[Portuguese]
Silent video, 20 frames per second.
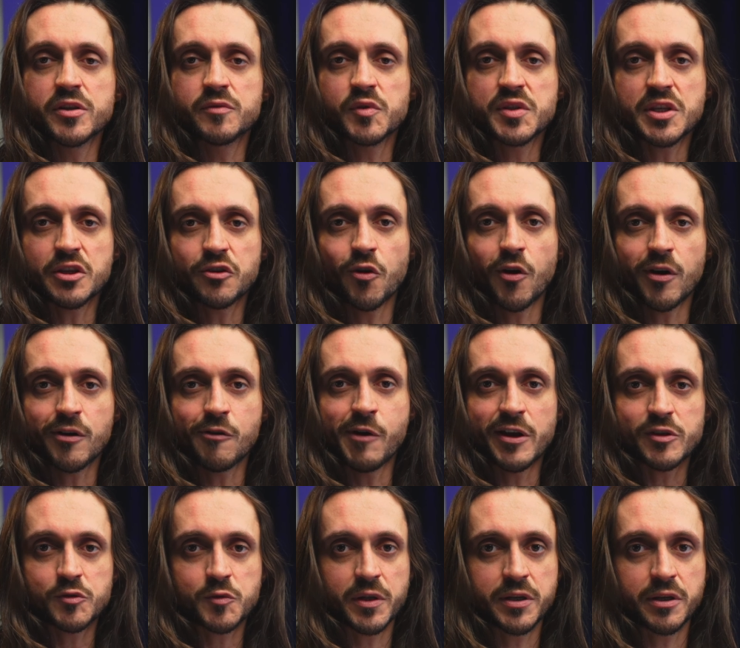você toca o Ré
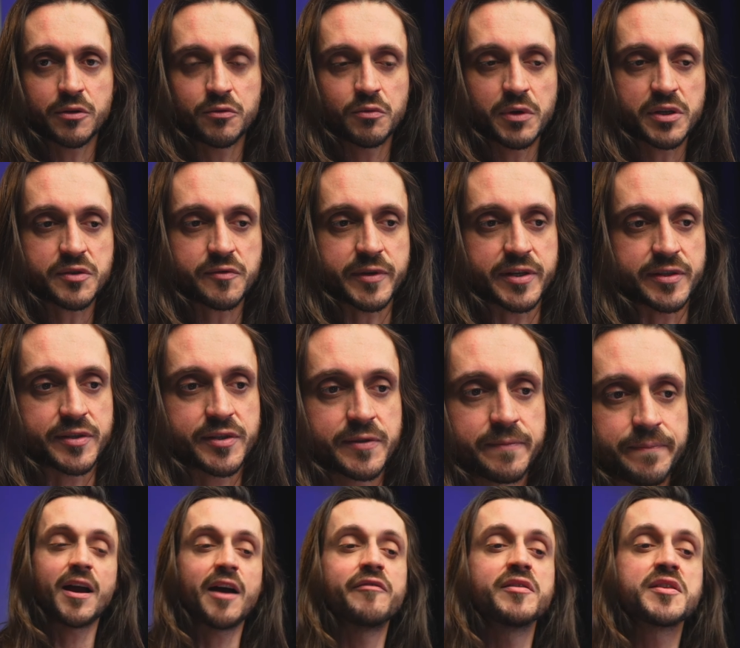sustenido duas
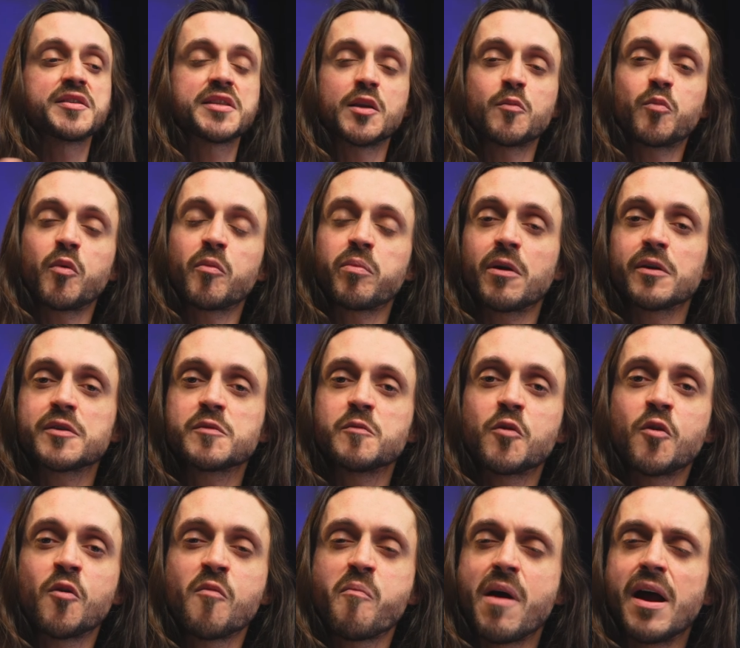vezes. Avançando para o próximo
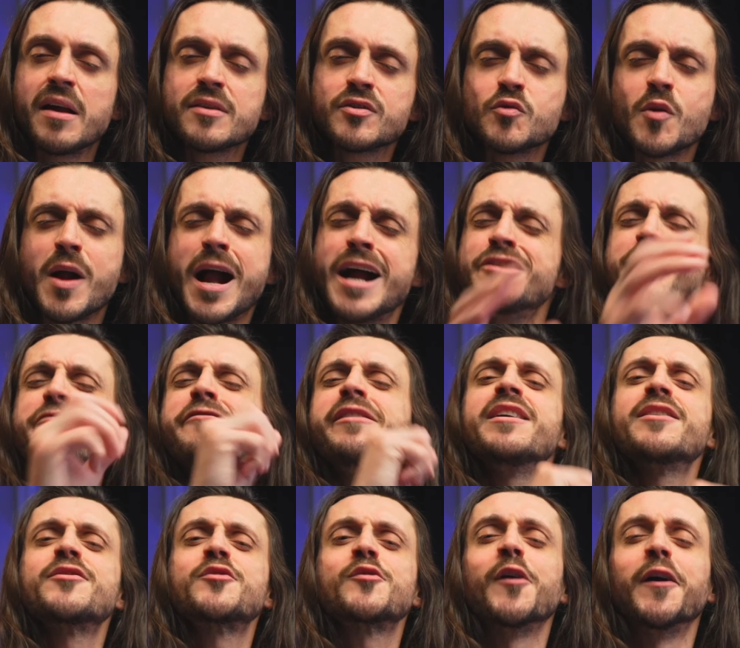compasso,
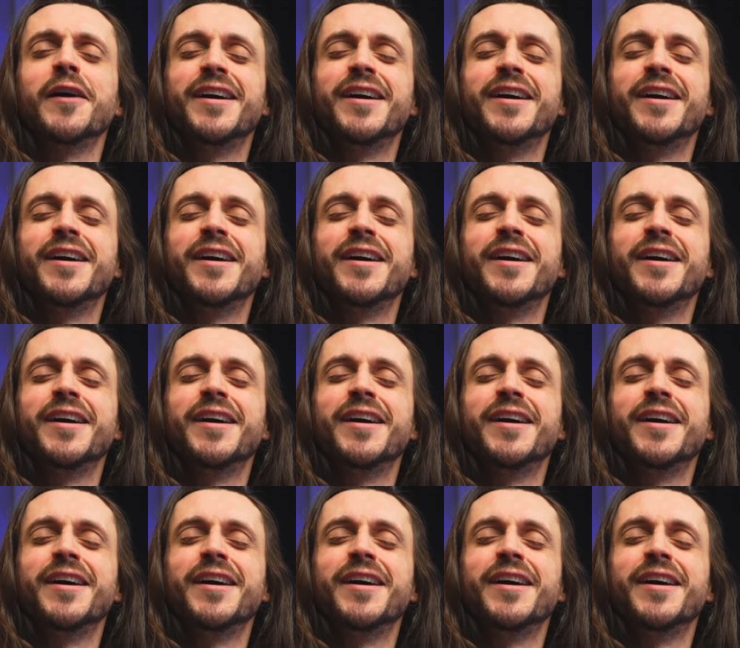adivinha só,